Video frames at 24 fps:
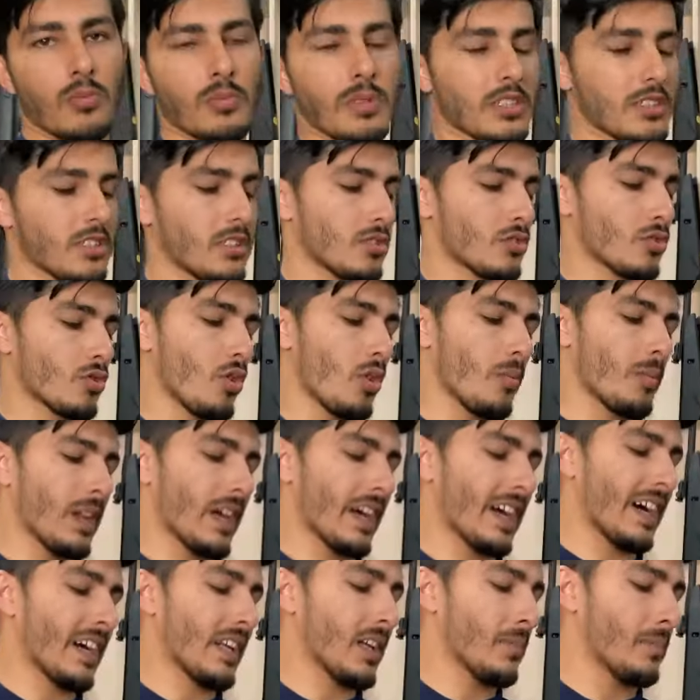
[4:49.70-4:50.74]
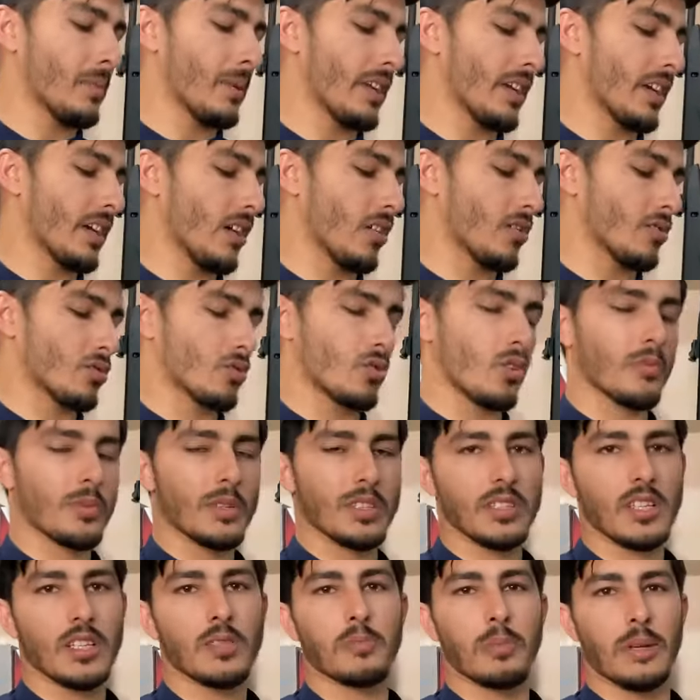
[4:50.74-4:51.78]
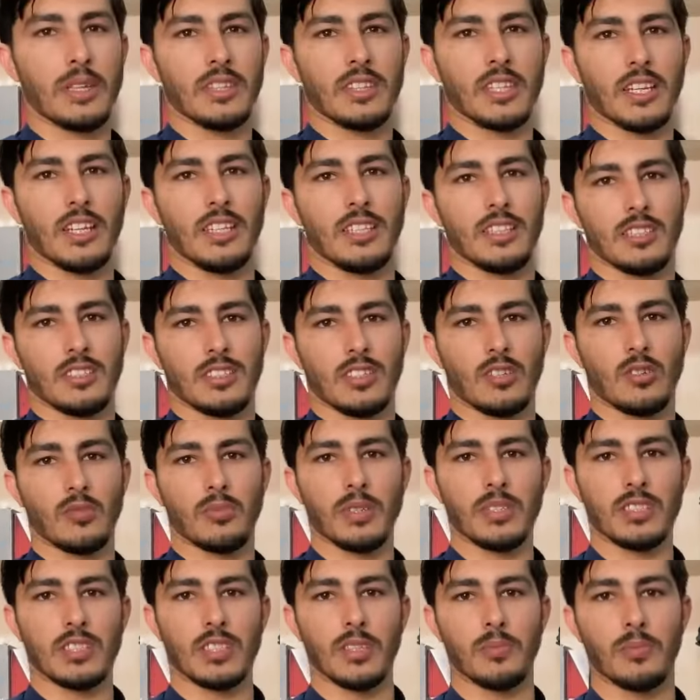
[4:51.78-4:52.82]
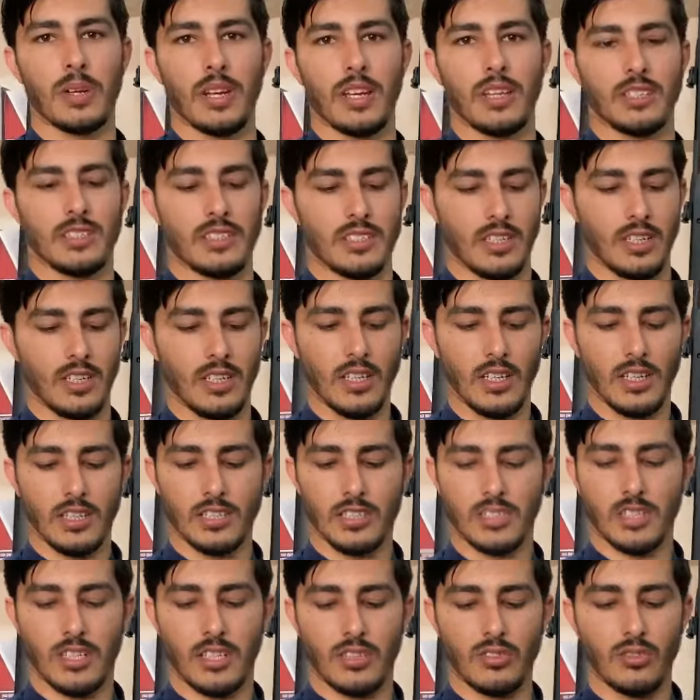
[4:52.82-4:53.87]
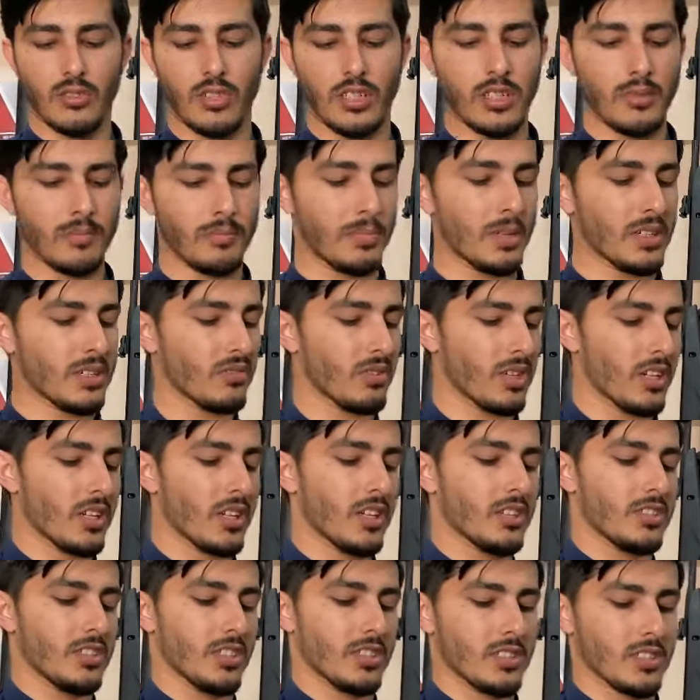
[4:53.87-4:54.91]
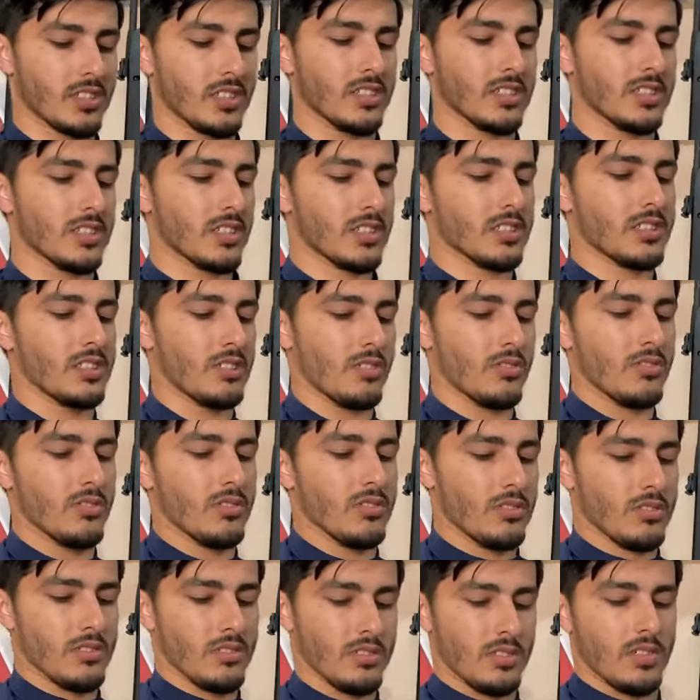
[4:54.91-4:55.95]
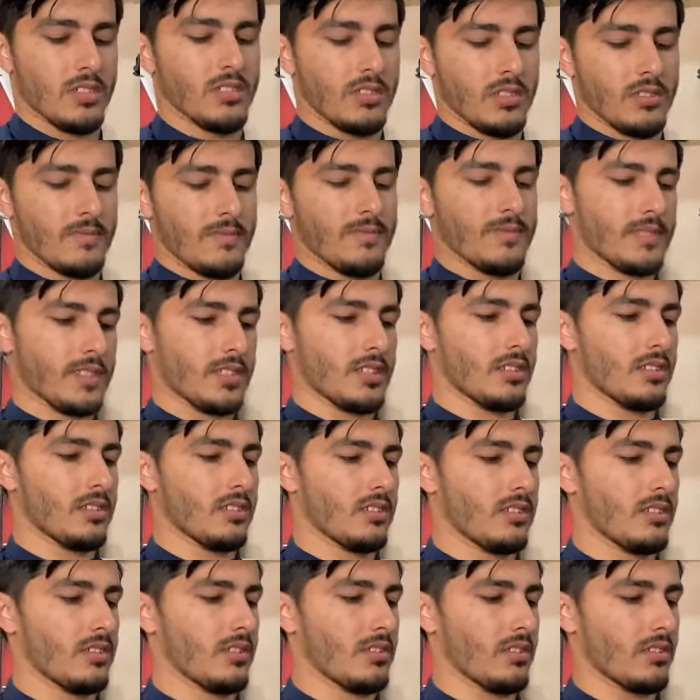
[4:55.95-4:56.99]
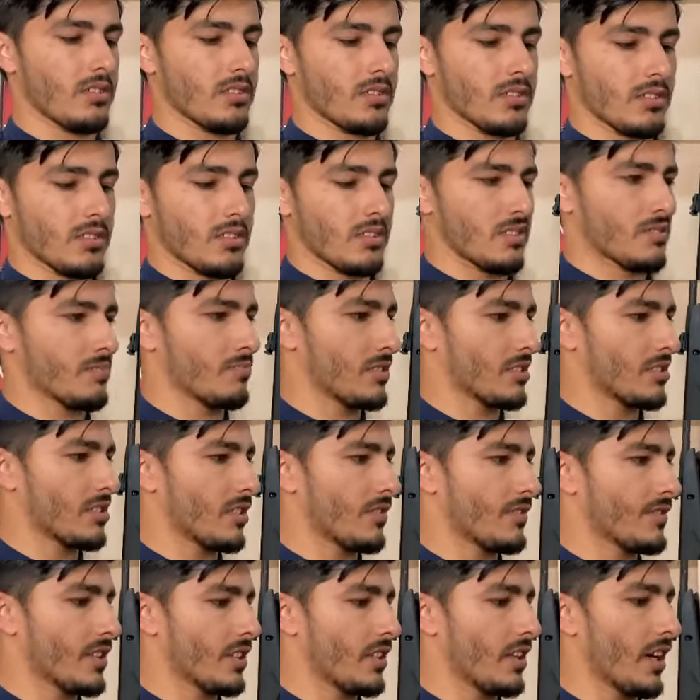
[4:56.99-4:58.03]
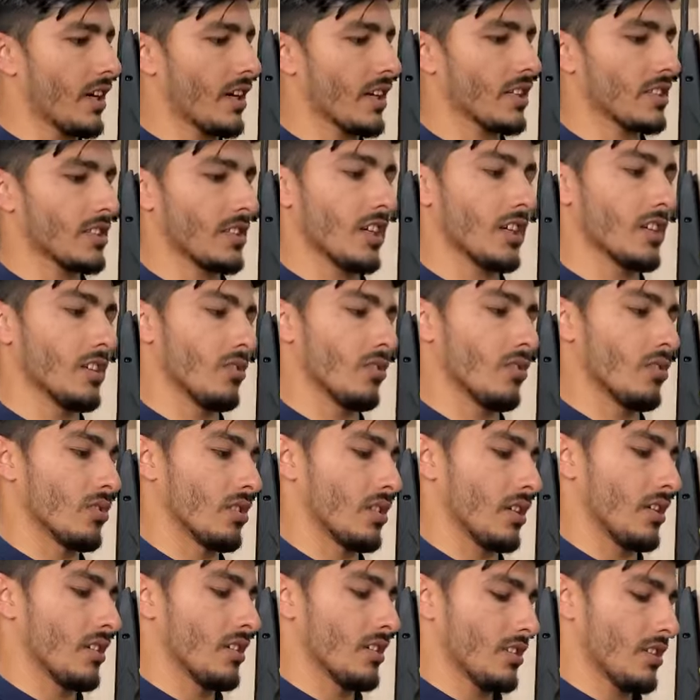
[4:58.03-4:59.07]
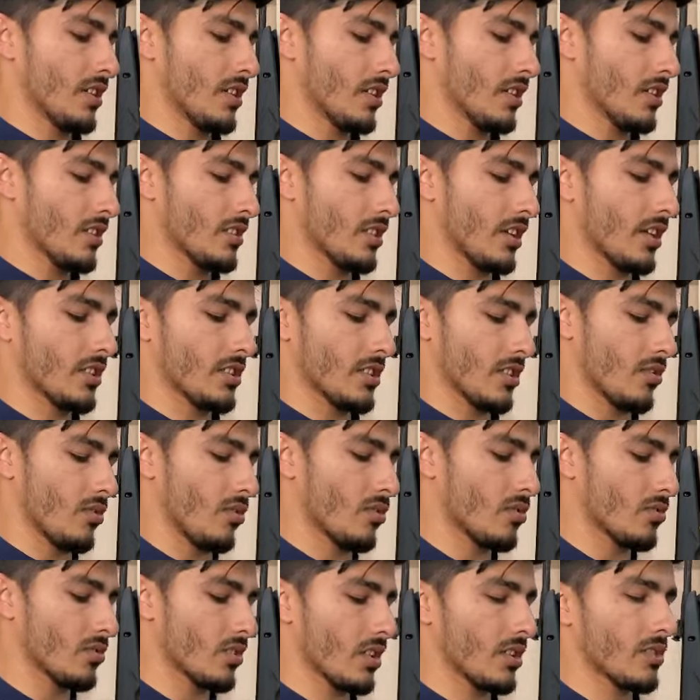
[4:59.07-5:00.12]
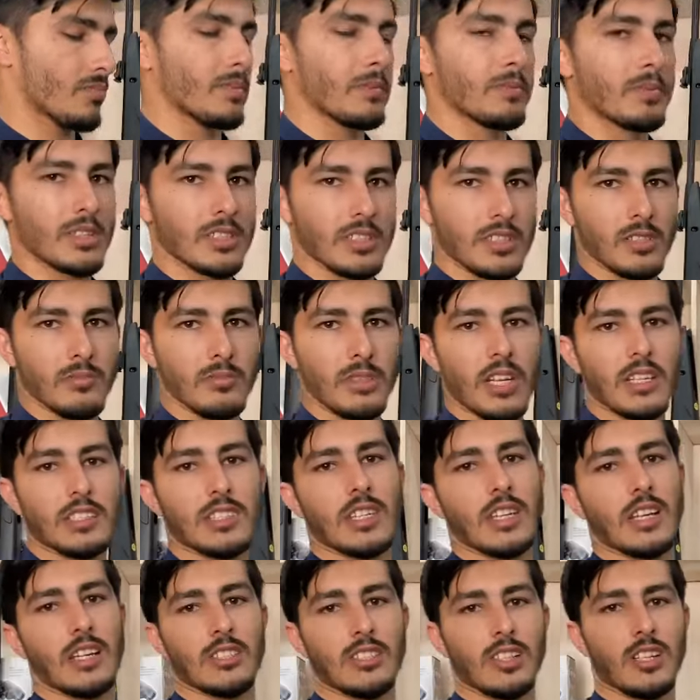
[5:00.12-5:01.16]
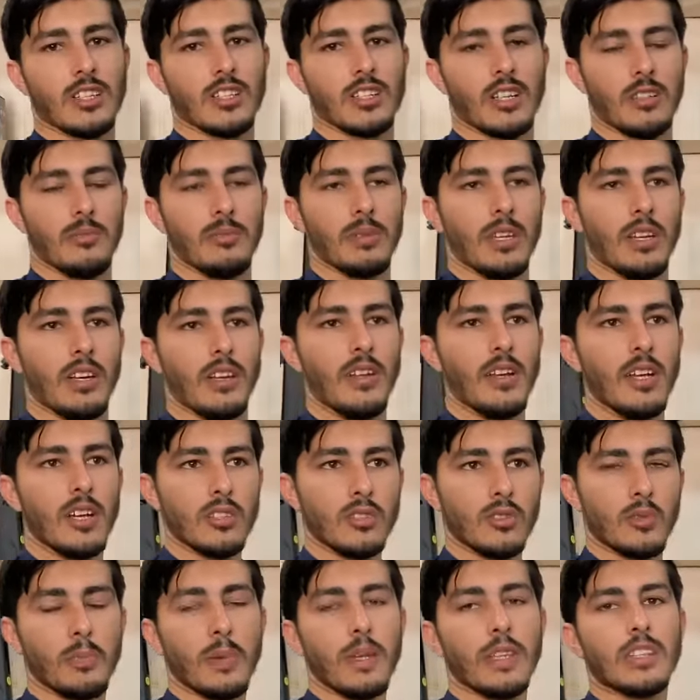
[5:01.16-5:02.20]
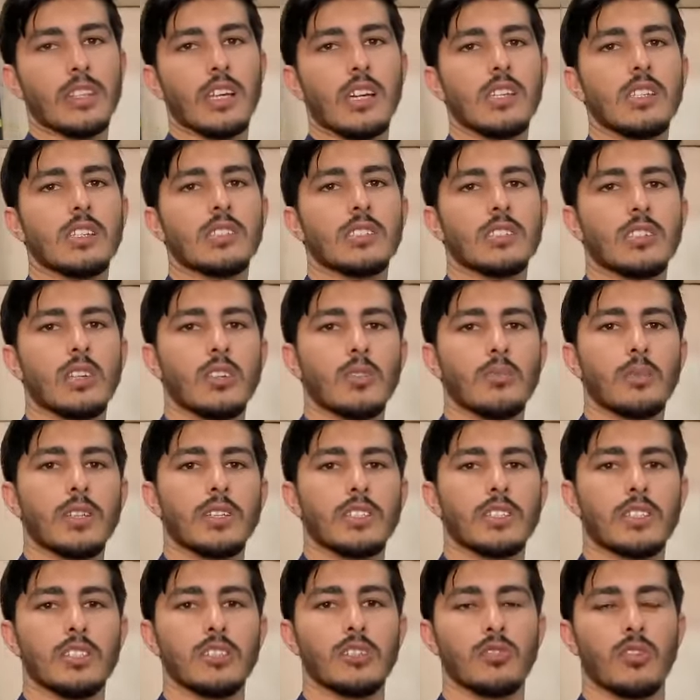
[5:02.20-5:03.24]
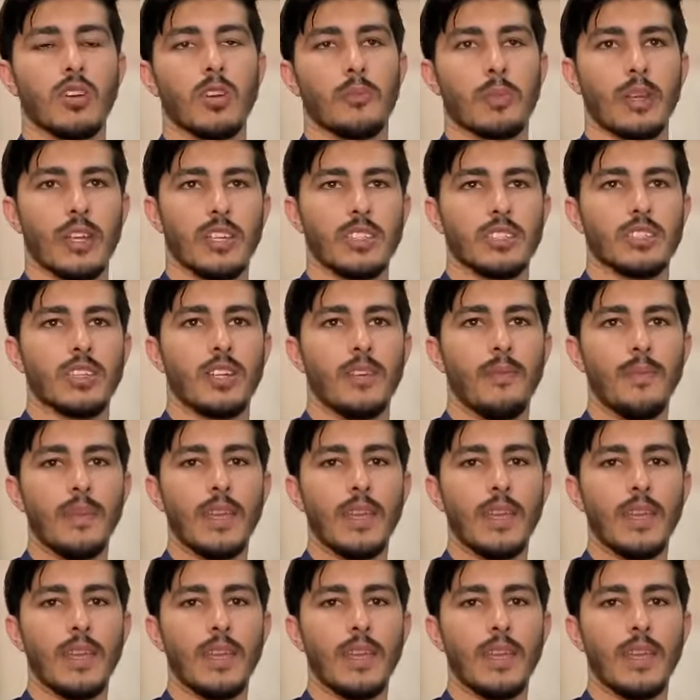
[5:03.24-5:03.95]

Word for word: दो मैगजीन स्कोप लगाना पड़ेगा और स्कोप के साथ पैंतालीस हज़ार रुपये इसकी प्राइस है इसका जो है बट वगैरह एडजस्ट कर सकते हो और इसमें सेफ्टी ला का साइड लोड है ठीक है साइड से लोड होता है इसमें मैगजीन भी है सिंगल शॉट रे भी है तो पैंतालीस हज़ार रुपये इसकी जो है प्राइस है